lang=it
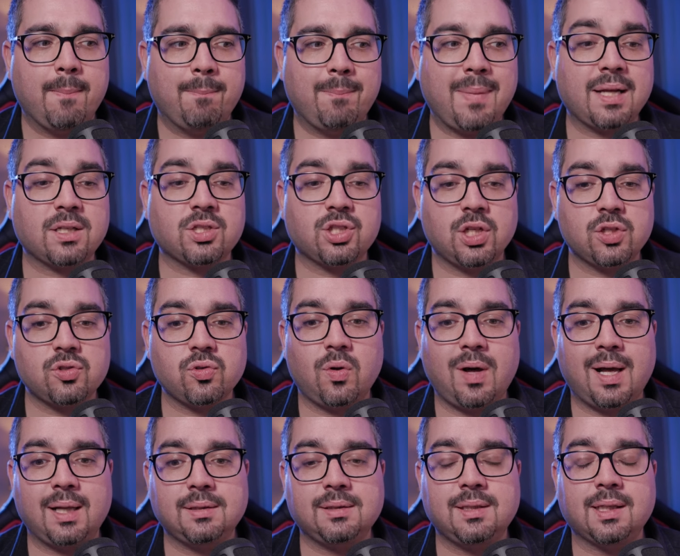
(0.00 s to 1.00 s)
Ma ce ne
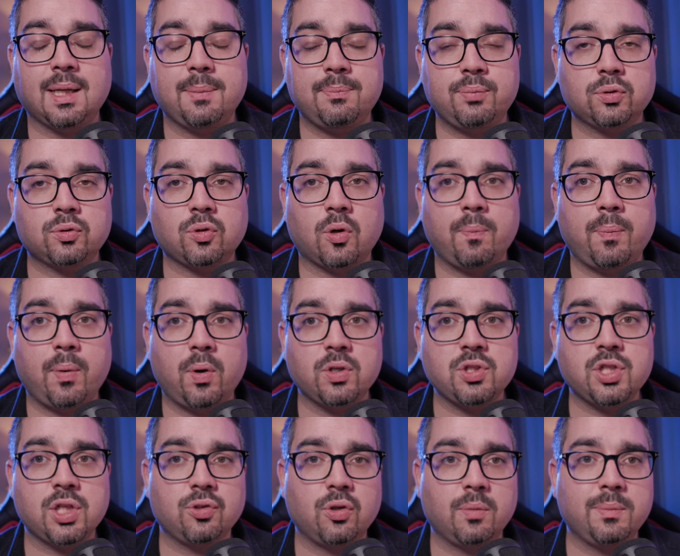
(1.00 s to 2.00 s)
sono altri che purtroppo
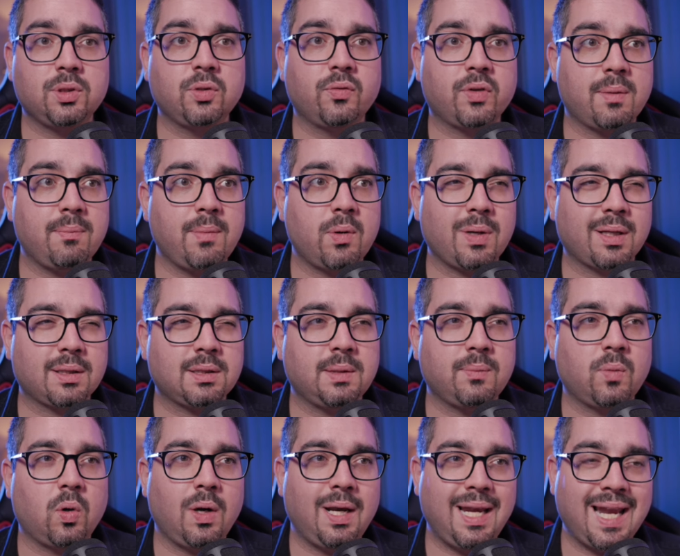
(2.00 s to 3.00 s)
oggi Adobe dovrebbe un
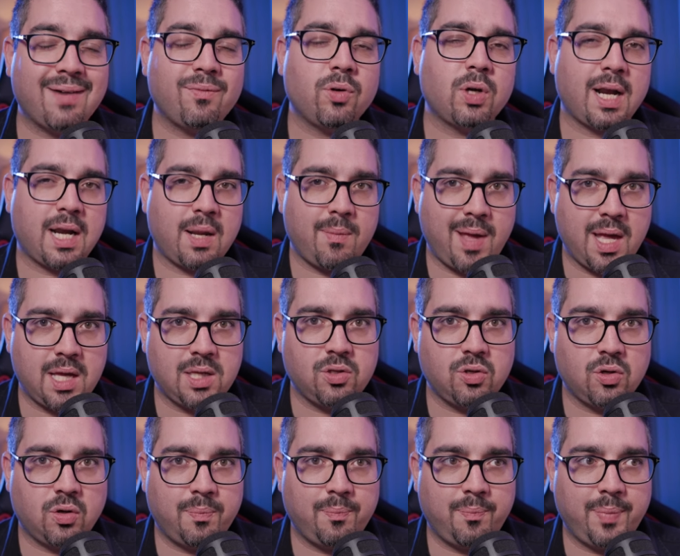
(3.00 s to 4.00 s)
attimo lavorare
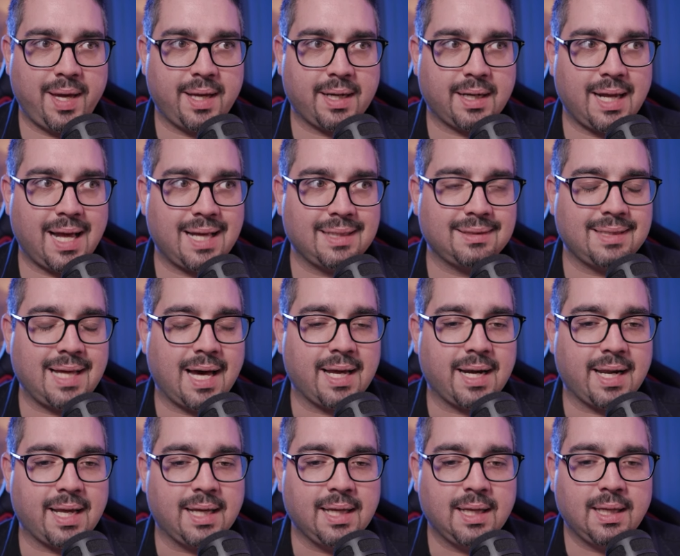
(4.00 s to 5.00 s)
meglio per
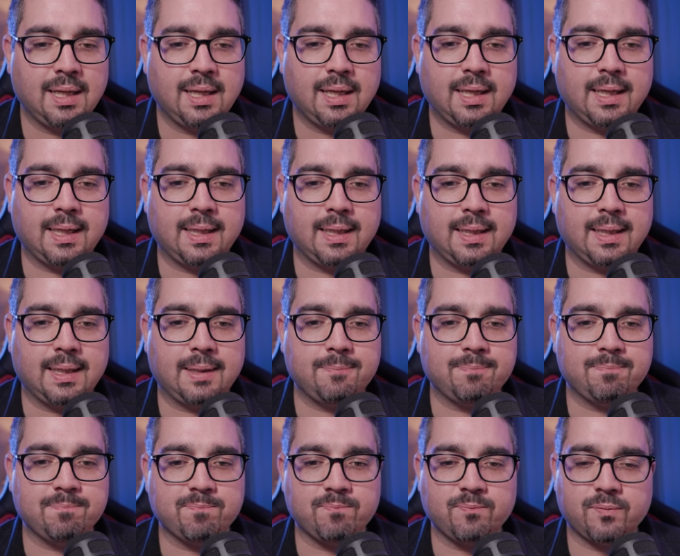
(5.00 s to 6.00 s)
andare uh,
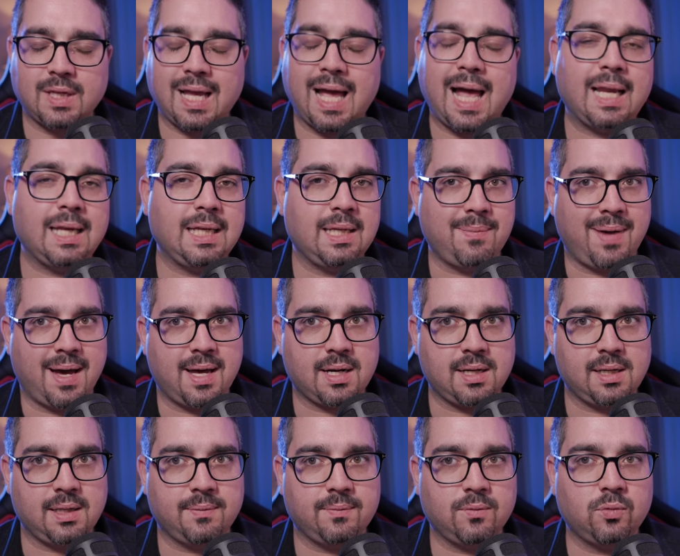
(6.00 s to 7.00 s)
a
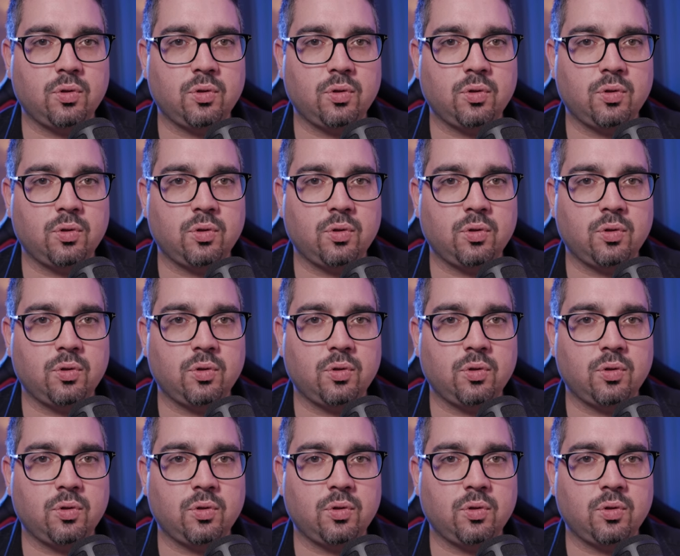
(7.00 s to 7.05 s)
limarli.